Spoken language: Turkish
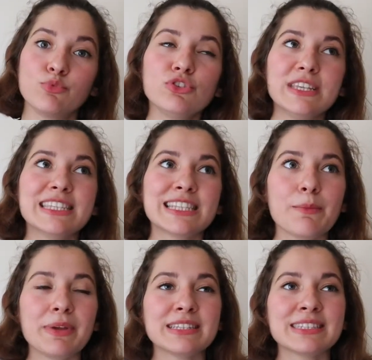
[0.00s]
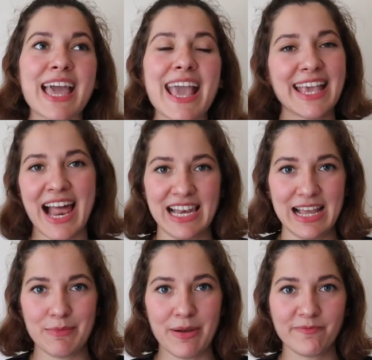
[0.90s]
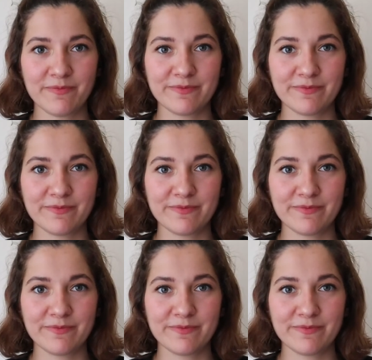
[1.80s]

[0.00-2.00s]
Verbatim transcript: bunu izlemenizi engelleyemem.